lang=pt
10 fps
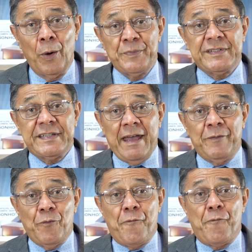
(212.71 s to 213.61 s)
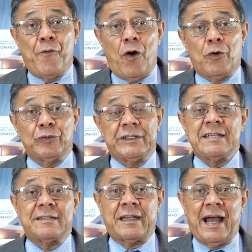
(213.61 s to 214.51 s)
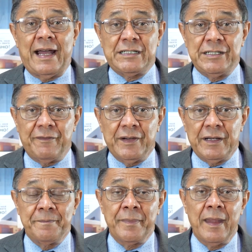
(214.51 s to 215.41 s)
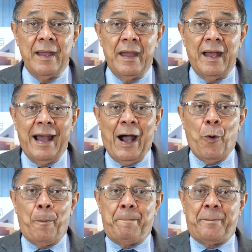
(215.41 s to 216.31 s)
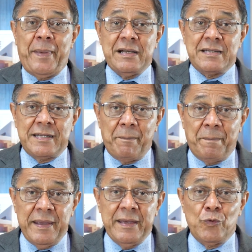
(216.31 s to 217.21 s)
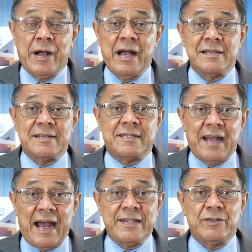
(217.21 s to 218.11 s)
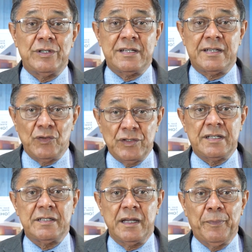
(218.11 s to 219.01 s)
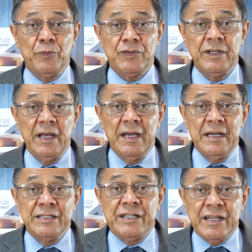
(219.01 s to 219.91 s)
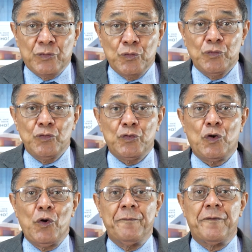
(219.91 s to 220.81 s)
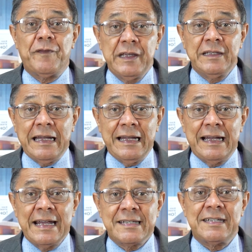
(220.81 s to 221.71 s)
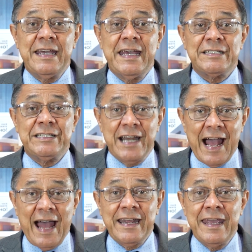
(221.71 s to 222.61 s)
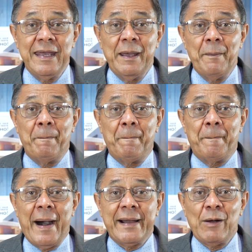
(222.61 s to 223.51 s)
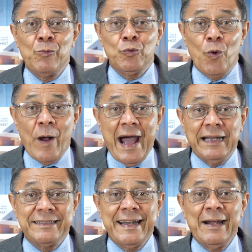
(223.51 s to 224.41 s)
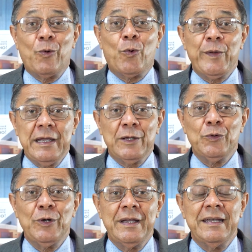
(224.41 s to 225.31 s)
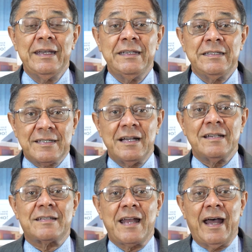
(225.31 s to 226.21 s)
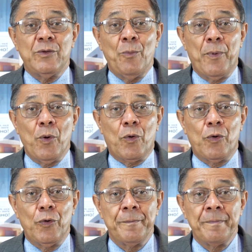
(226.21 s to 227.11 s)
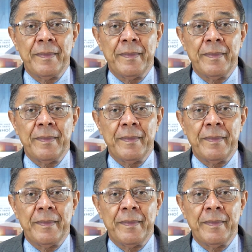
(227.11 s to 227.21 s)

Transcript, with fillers: Observe o foco desta narrativa. Ao perceber o cansaço de seus discípulos, Jesus os convida a se retirarem para um lugar tranquilo e descansarem um pouco.